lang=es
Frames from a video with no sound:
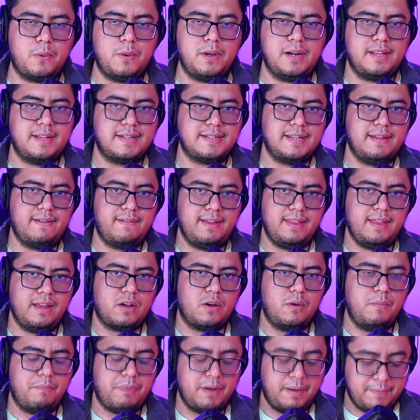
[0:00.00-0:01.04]
recuerda sirve
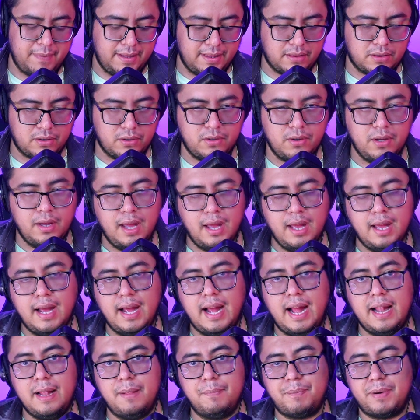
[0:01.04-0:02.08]
de complemento
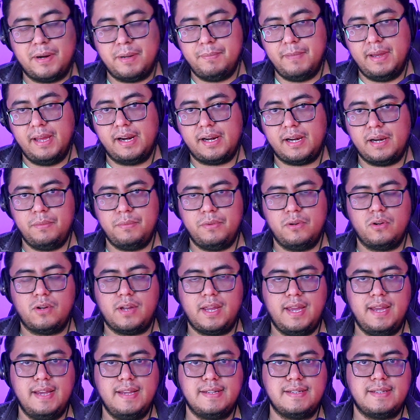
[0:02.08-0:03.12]
al primer
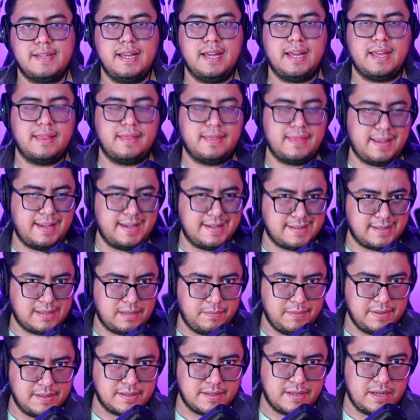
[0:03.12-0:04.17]
review que hice
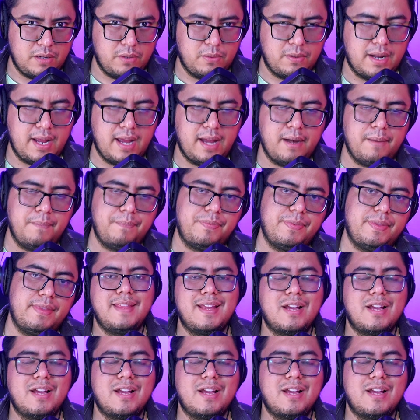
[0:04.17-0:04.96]
desde mi celular